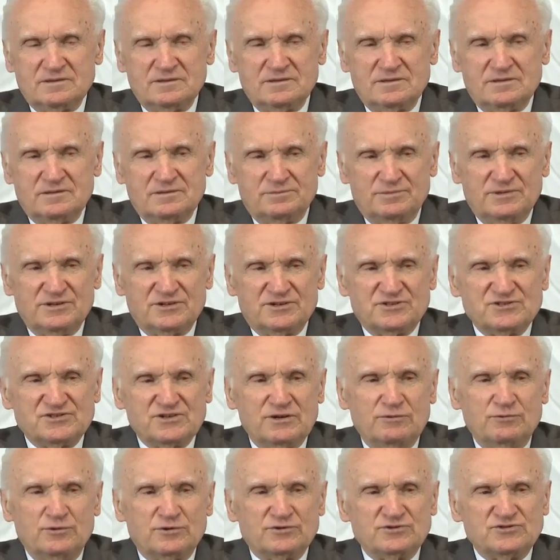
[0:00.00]
э, был
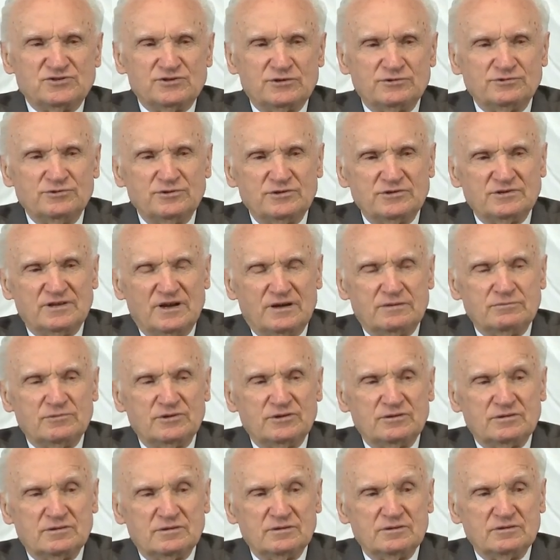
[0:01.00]
разговор с одной
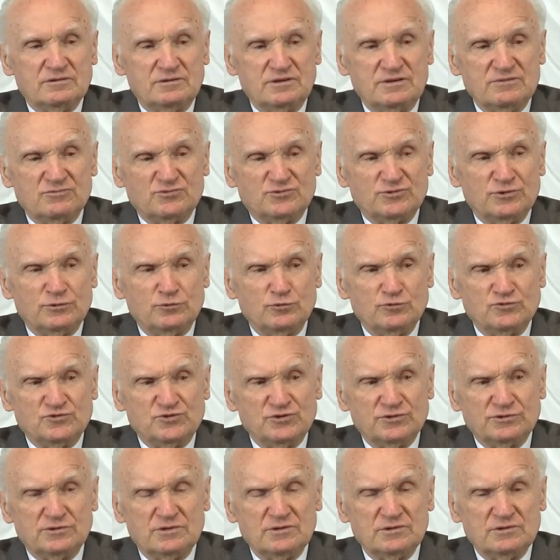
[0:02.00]
даме, говорим, что ну
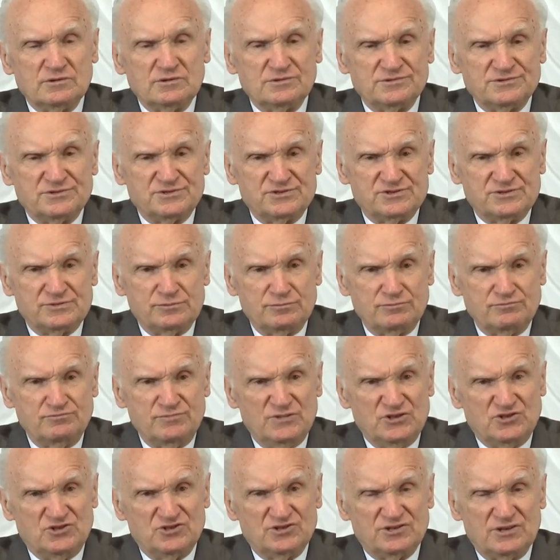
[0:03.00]
все-таки с
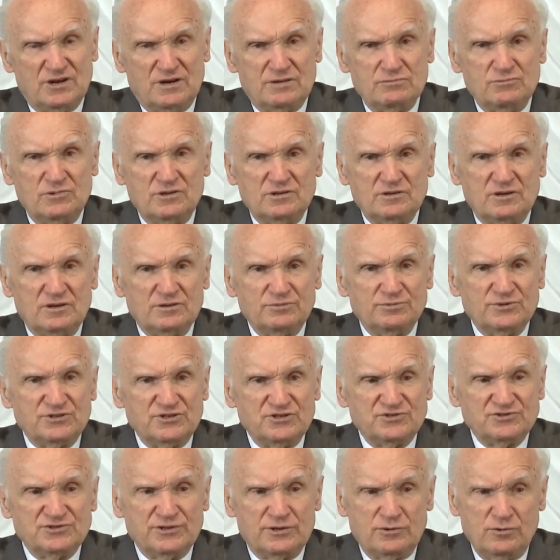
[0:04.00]
мечтами надо
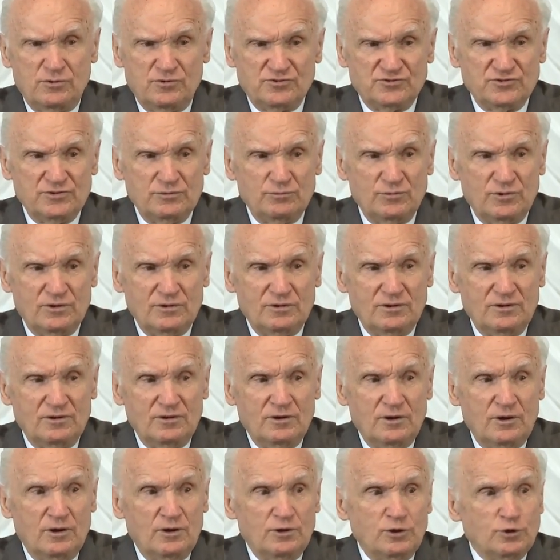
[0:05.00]
быть осторожными.
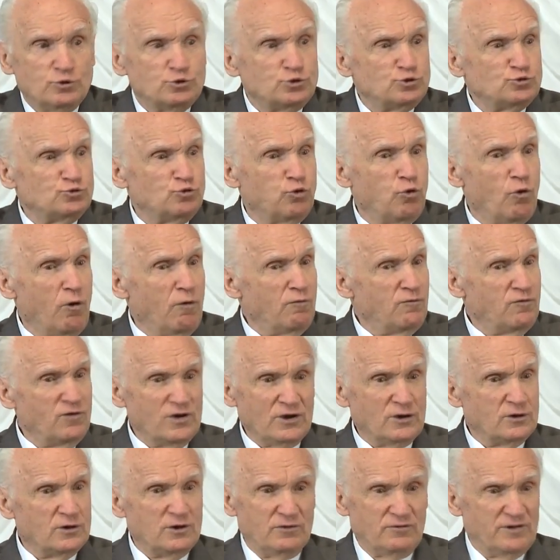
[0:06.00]
Что
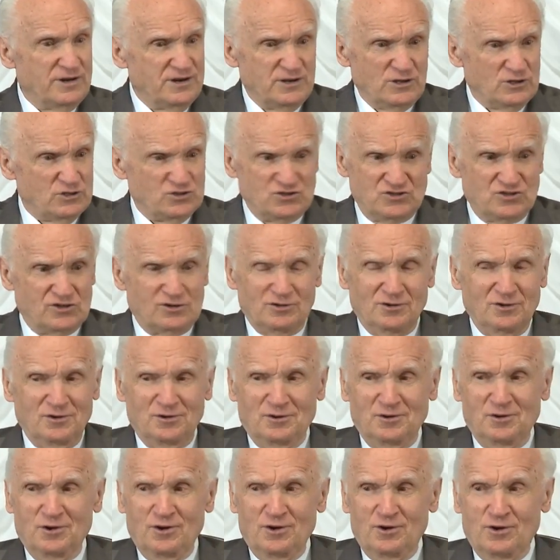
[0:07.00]
вы говорите?
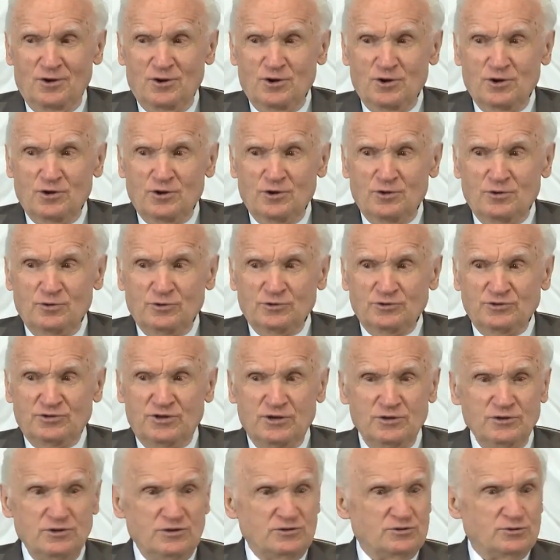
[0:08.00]

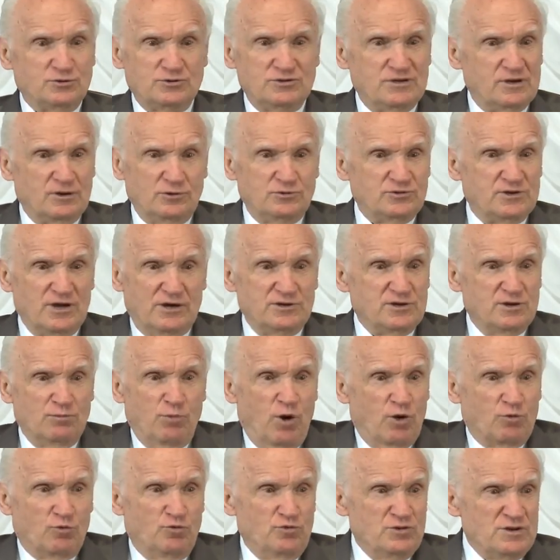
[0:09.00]
Да я, я не
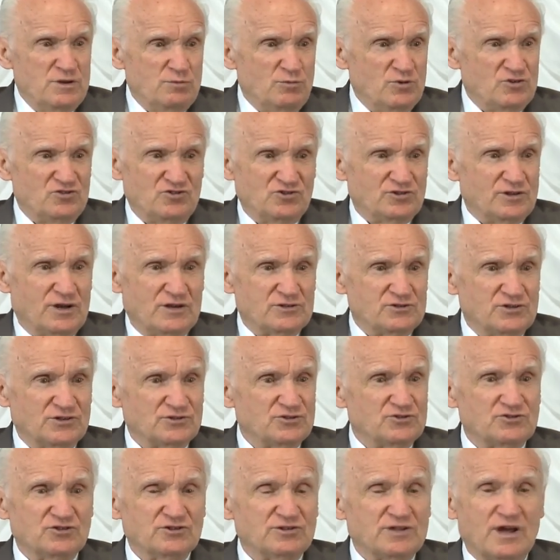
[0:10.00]
могу не мечтать,
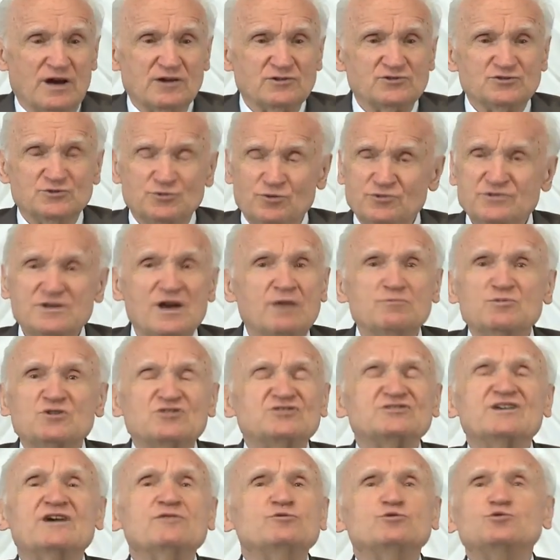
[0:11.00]
это же так, что я
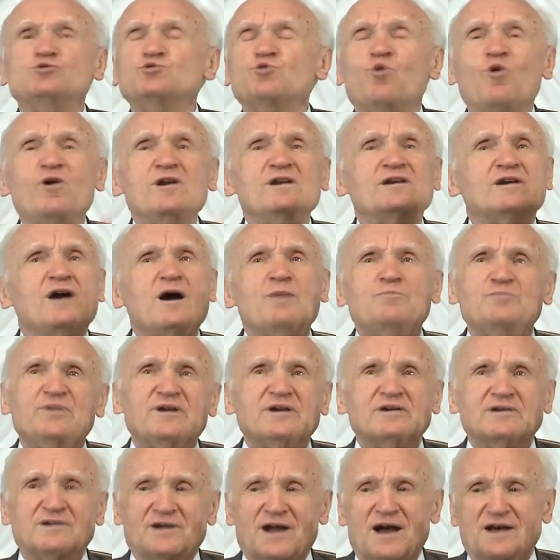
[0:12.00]
мечтаю только о
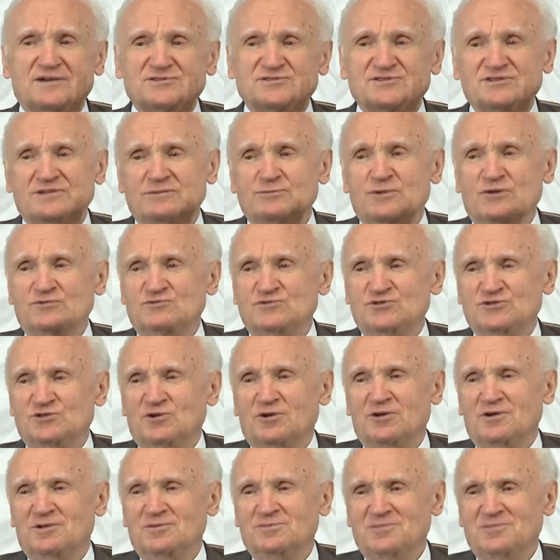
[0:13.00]
прекрасном и все.